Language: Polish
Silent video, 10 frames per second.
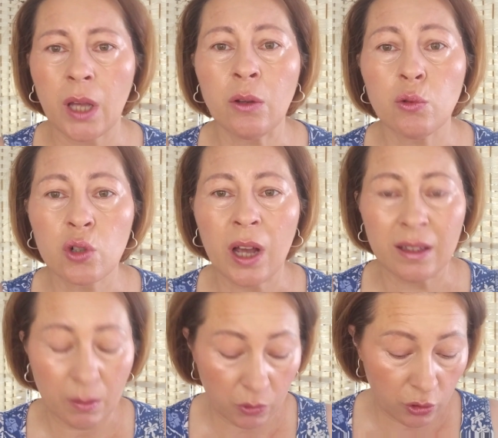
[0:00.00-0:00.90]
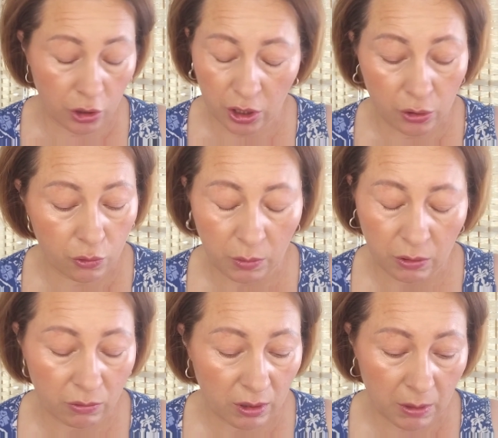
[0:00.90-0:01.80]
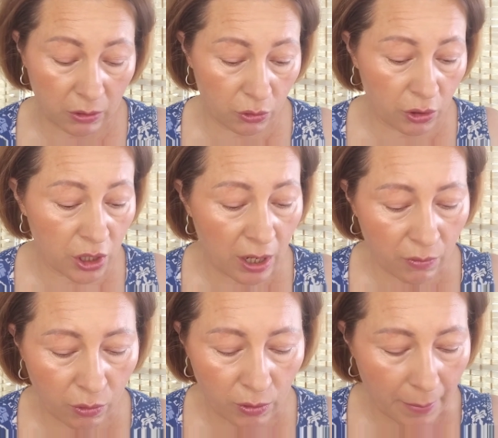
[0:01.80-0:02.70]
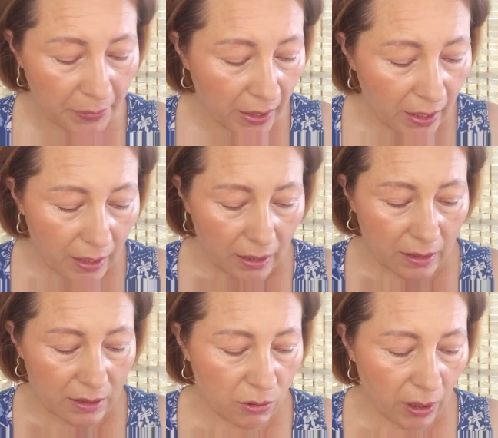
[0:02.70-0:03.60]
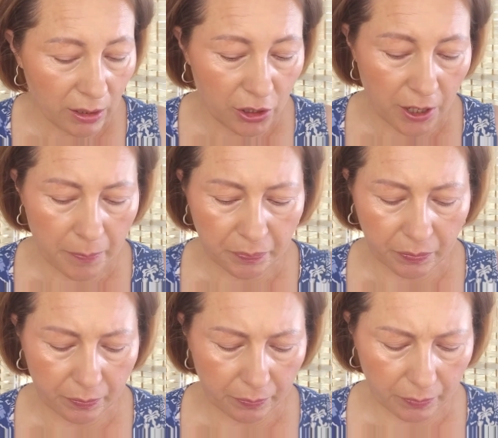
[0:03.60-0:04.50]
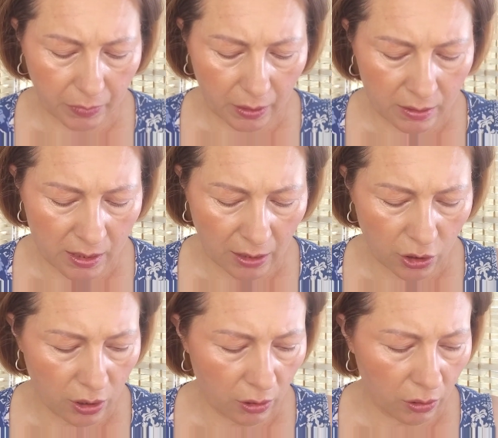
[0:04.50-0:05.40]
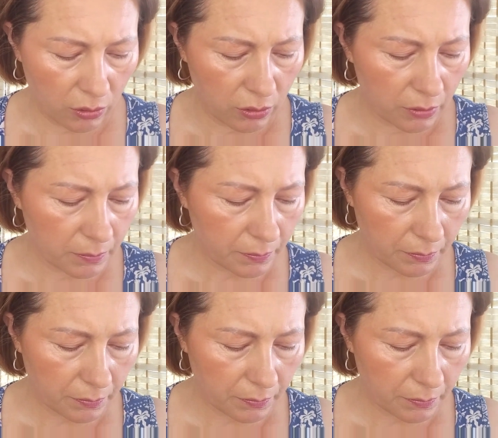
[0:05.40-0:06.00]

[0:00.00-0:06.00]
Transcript: a już gadam od 10 minut, nie wiem jak to się dzieje w ogóle. E, słuchajcie, zacznę od